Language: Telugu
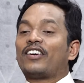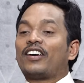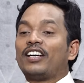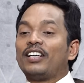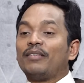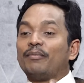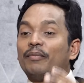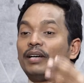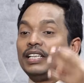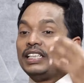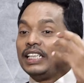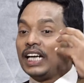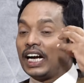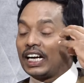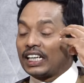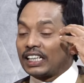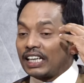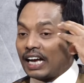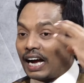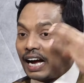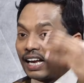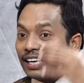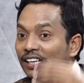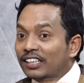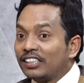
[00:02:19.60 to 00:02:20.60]
అనుకుని మళ్ళీ ఆ
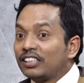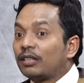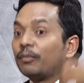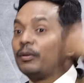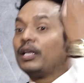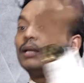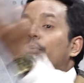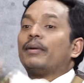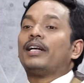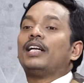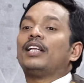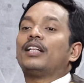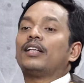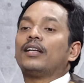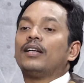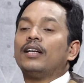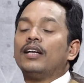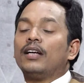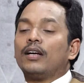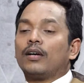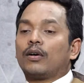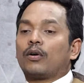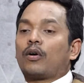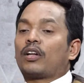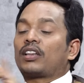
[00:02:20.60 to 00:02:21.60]
టాలెంట్ మీద మళ్ళీ
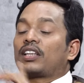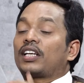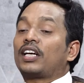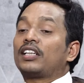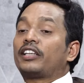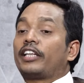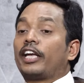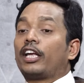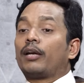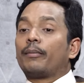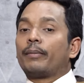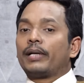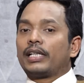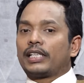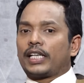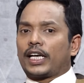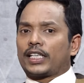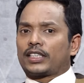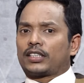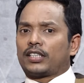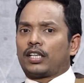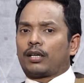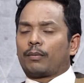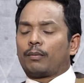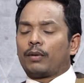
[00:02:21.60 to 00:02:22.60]
కొత్తగా తేనె బిల్
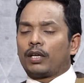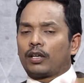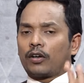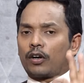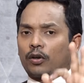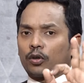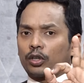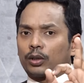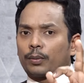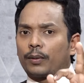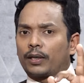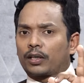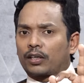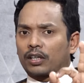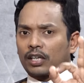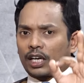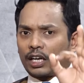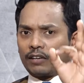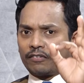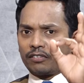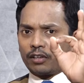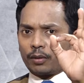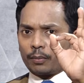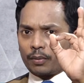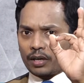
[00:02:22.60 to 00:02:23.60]
చేస్తాను మీరు కూడా గుర్తుపెట్టుకుని
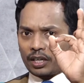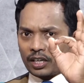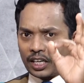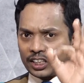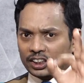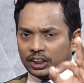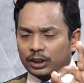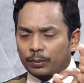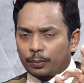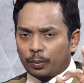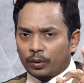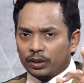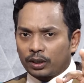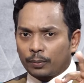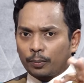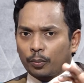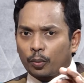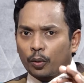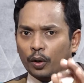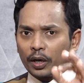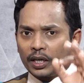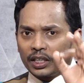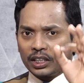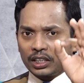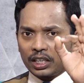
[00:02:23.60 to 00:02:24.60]
లో మీరు నష్టపోతే
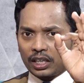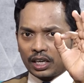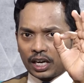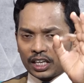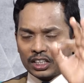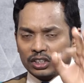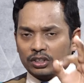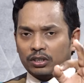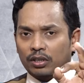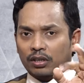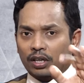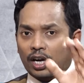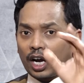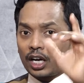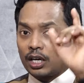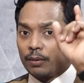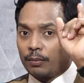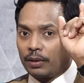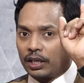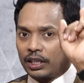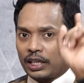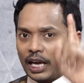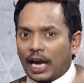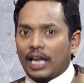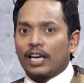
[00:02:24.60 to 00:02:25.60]
పోయింది నష్టం కానీ
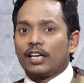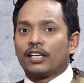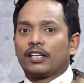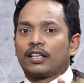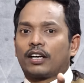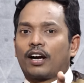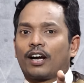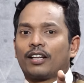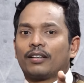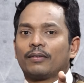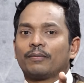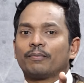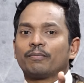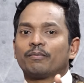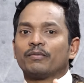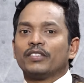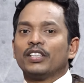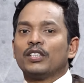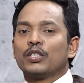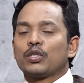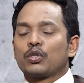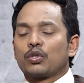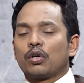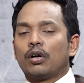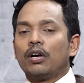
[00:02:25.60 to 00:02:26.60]
మీ టాలెంట్ కాదు
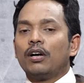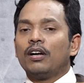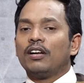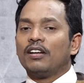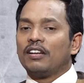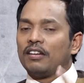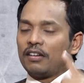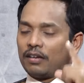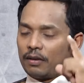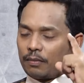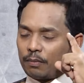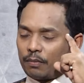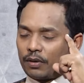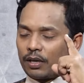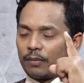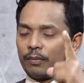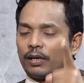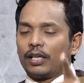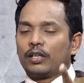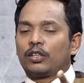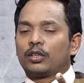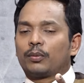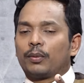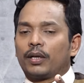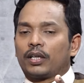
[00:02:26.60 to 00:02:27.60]
సో మీరు
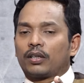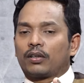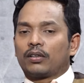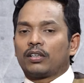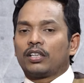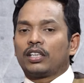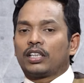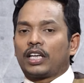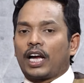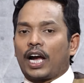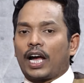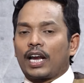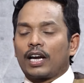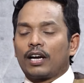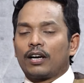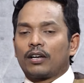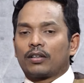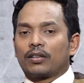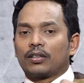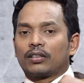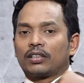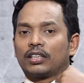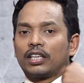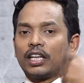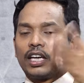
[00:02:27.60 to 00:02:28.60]
మళ్ళీ గుర్తుపెట్టుకుని
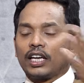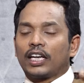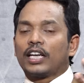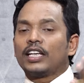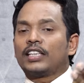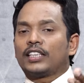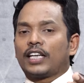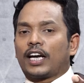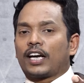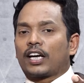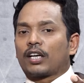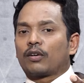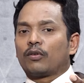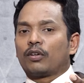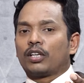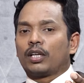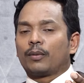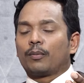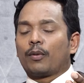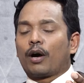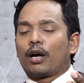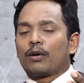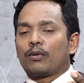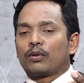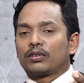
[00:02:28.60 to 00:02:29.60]
టాలెంట్తో తిరిగి
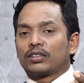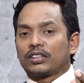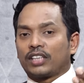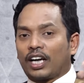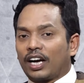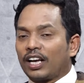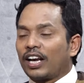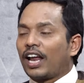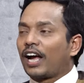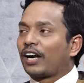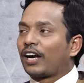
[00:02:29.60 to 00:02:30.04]
చక్రవర్తి బారువుతో సహా